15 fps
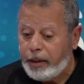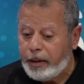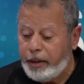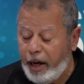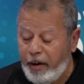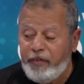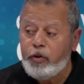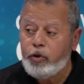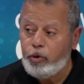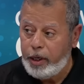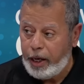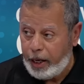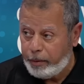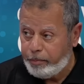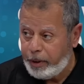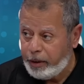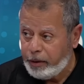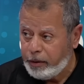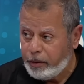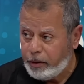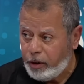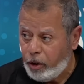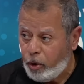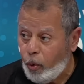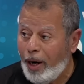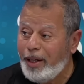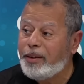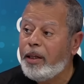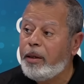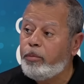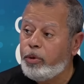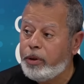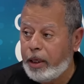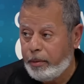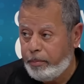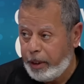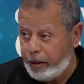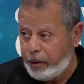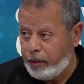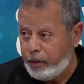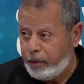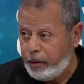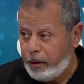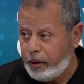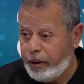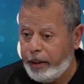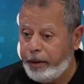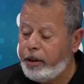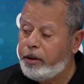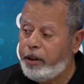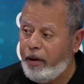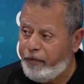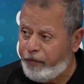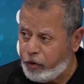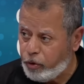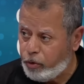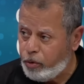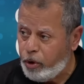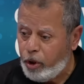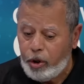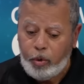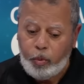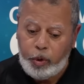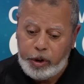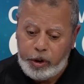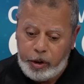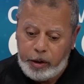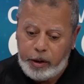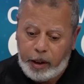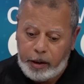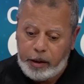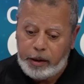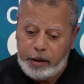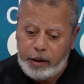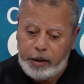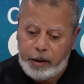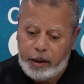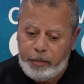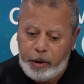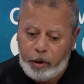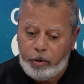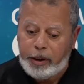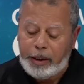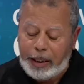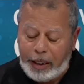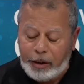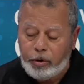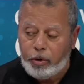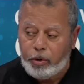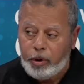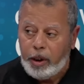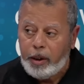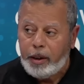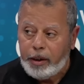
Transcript: يحفزوا اللاعبين وحتى المدربين يعني يتحفزوا وكما يقول لك يقدروا